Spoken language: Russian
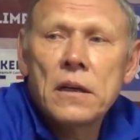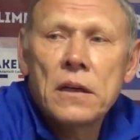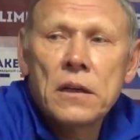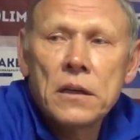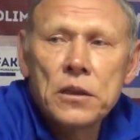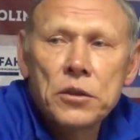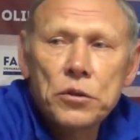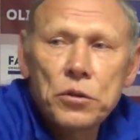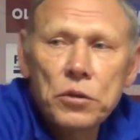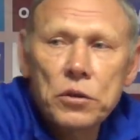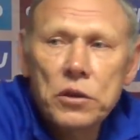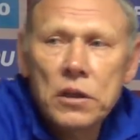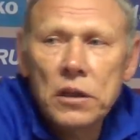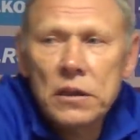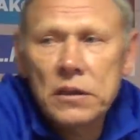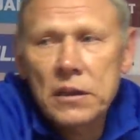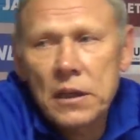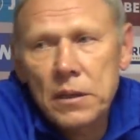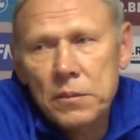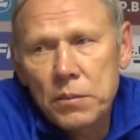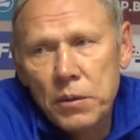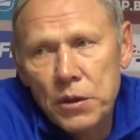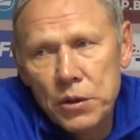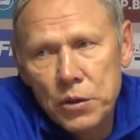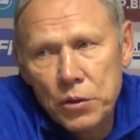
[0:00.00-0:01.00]
хочу
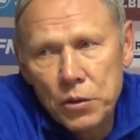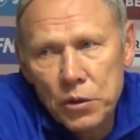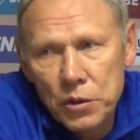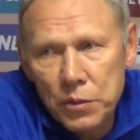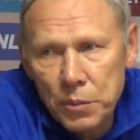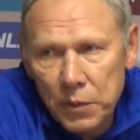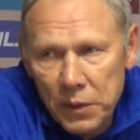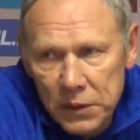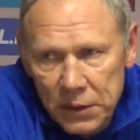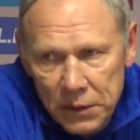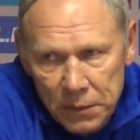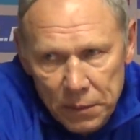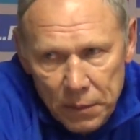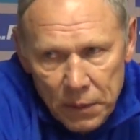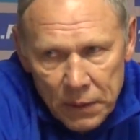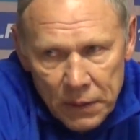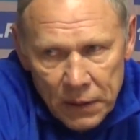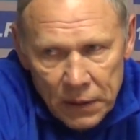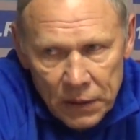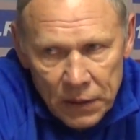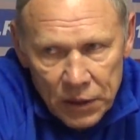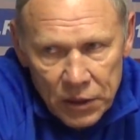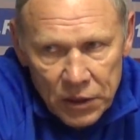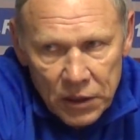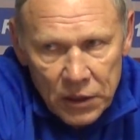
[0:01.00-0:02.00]
сказать большое спасибо,
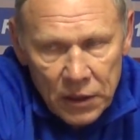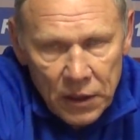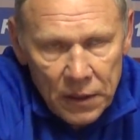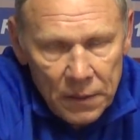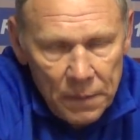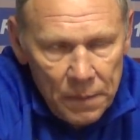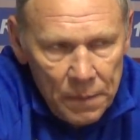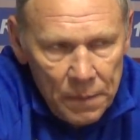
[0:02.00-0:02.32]
конечно,